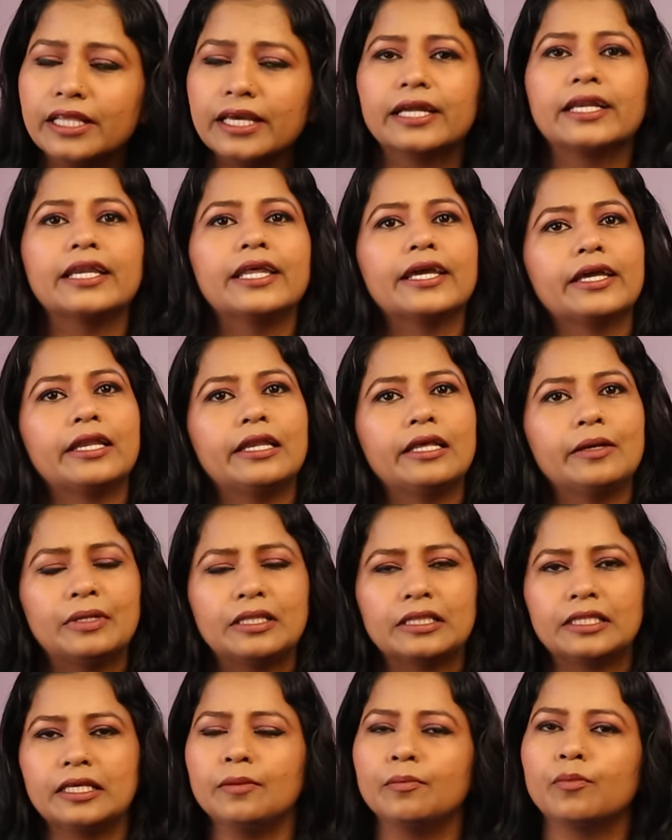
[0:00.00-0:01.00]
देखने के लिए
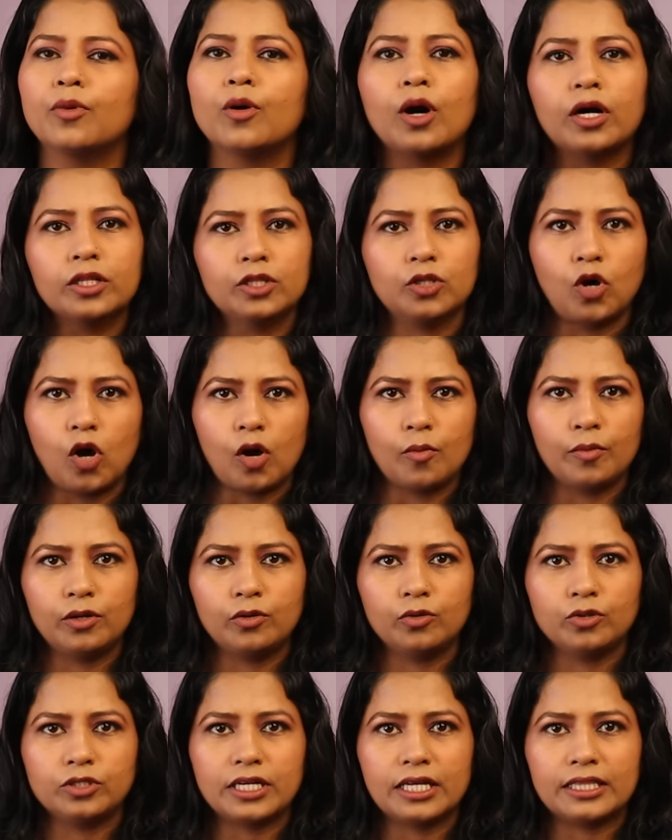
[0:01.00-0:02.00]
मिलती है बहुत
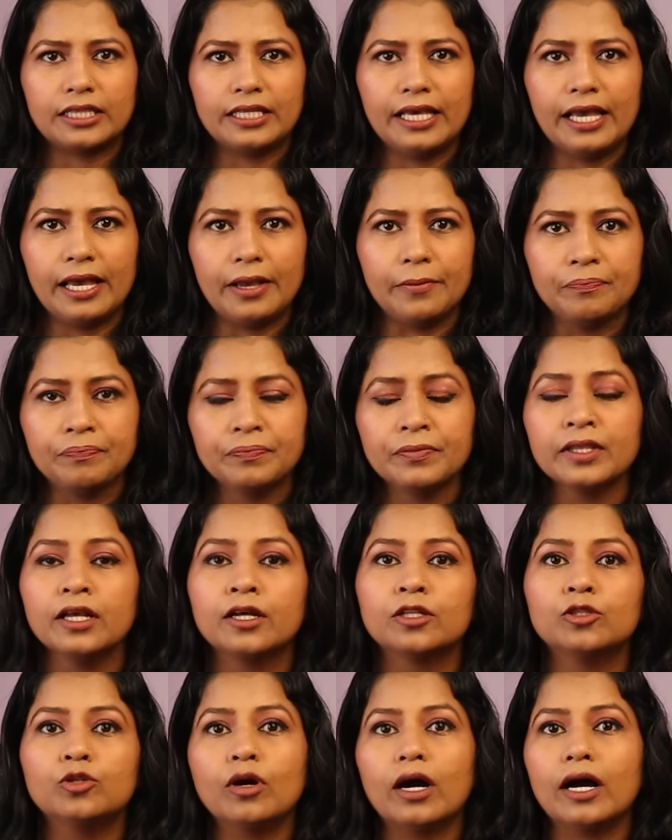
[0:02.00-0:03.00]
कॉमन हो जाती है
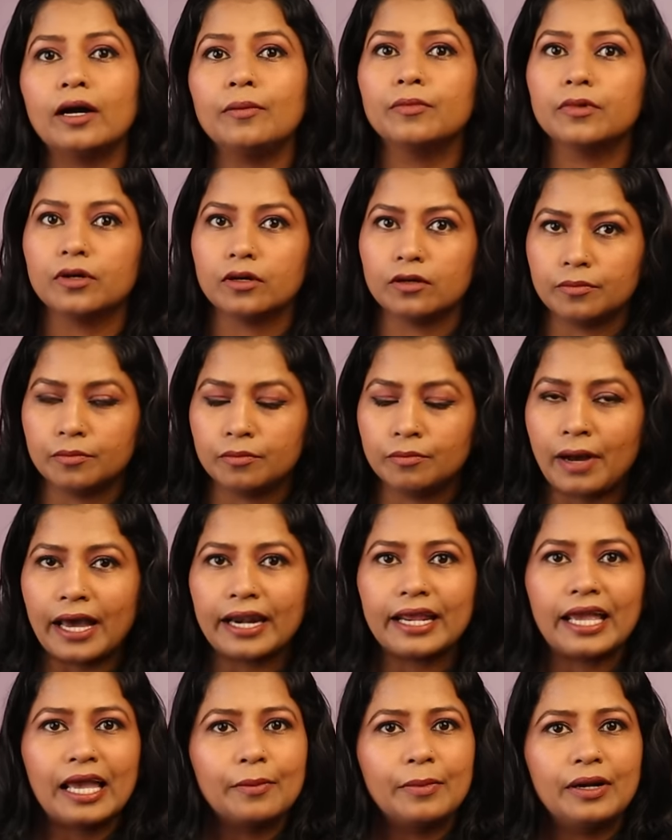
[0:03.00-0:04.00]
तो अब
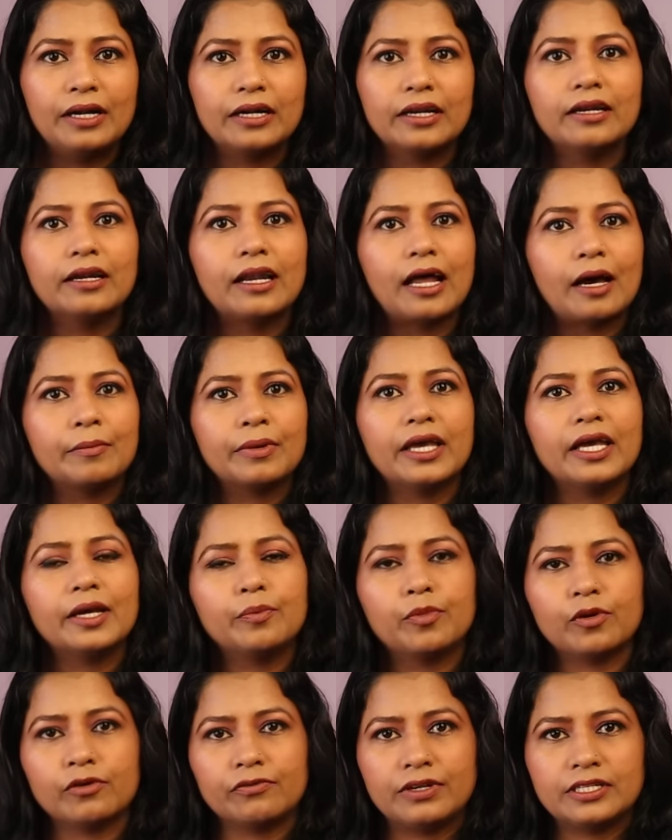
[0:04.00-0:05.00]
मार्क हैमिल्टन नाम के
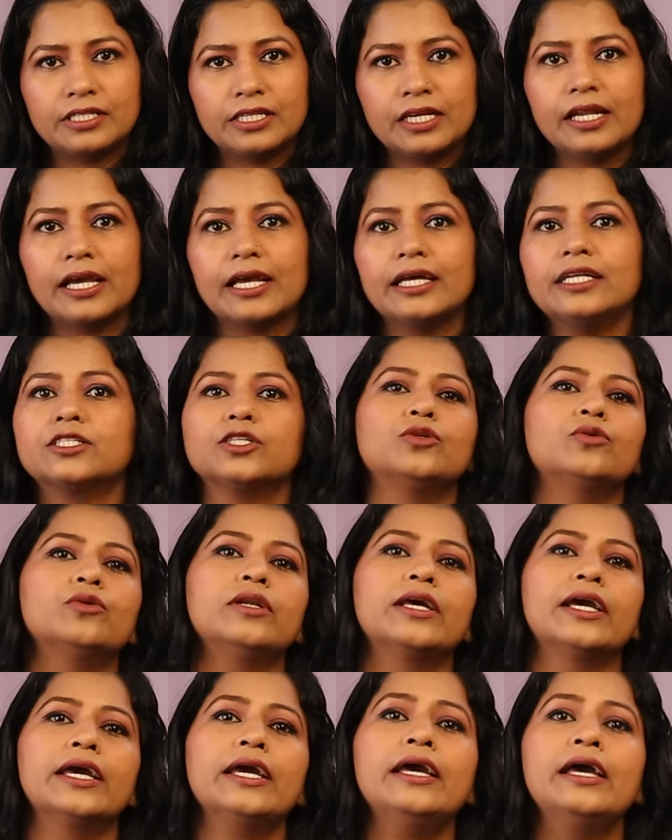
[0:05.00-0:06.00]
एक प्रोफेसर हैं
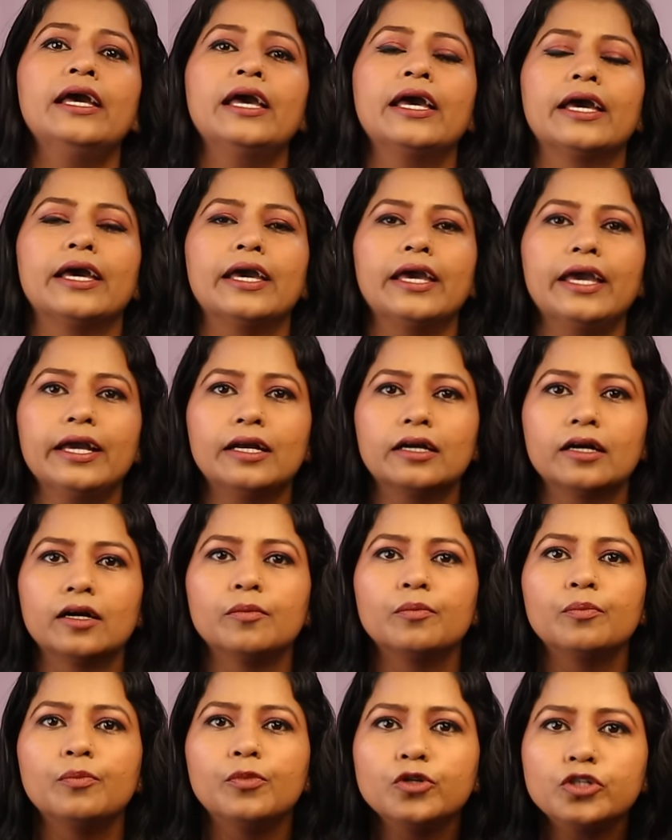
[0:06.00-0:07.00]
जिन्होंने एक
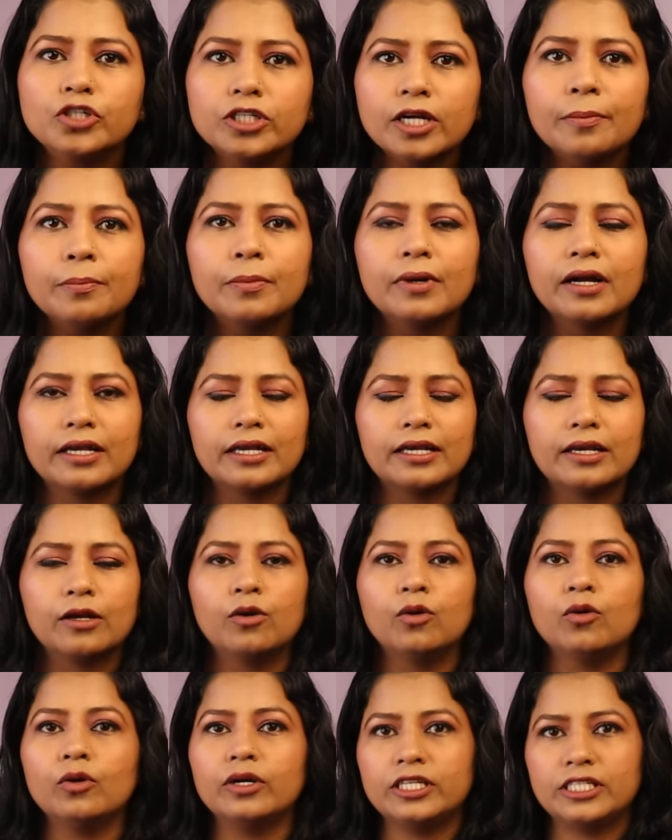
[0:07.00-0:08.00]
पुशअप
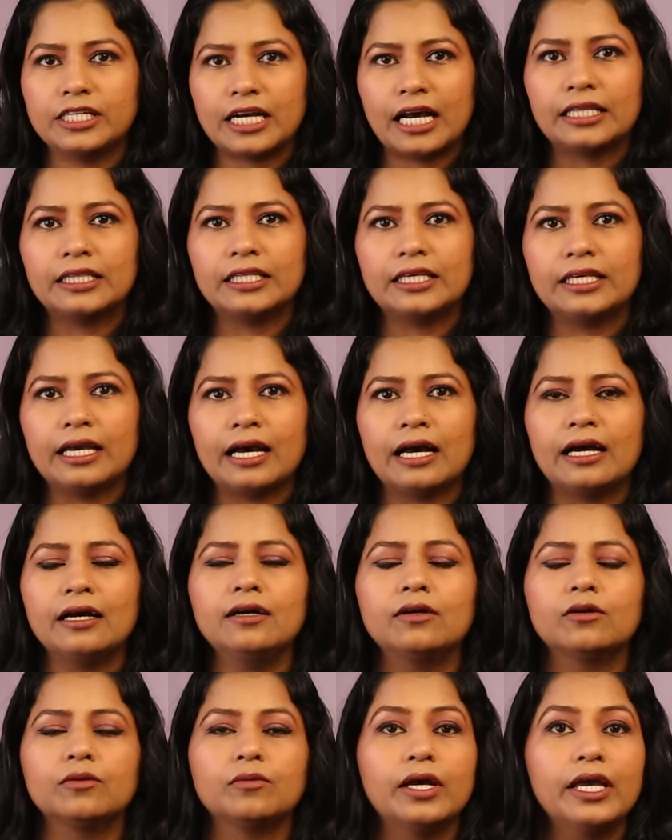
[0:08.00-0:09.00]
को इजाद किया
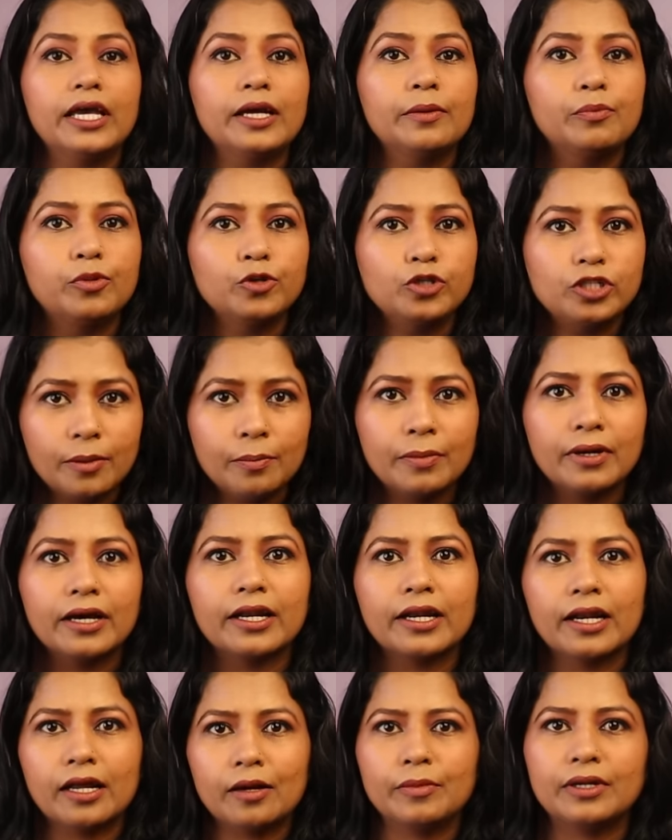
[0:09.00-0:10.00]
एक पुशअप
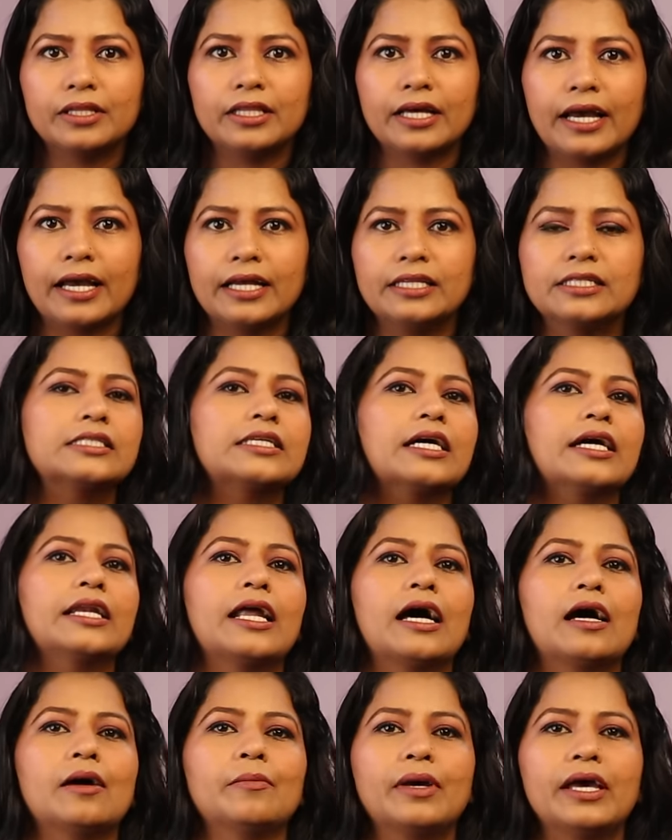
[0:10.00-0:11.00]
करना बताया जिसका
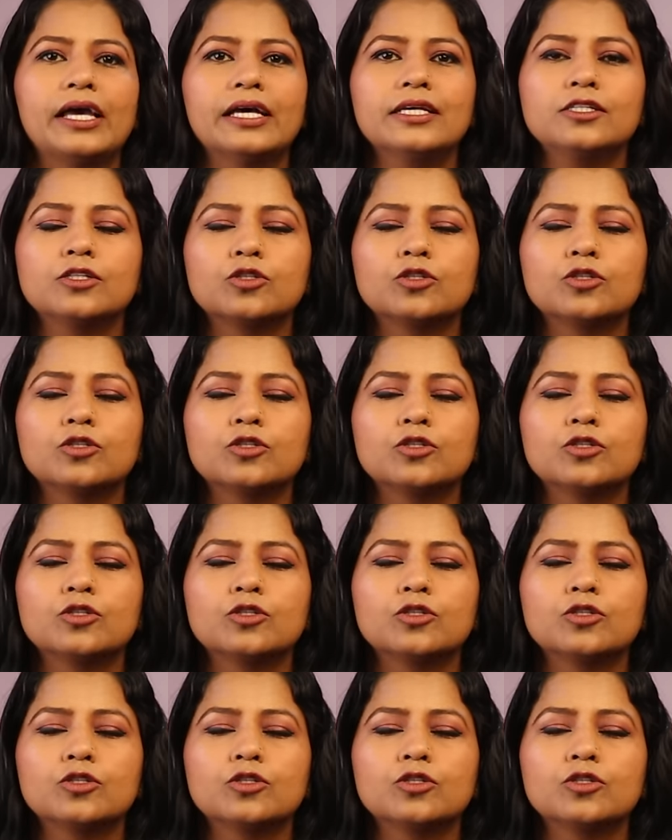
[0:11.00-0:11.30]
नाम है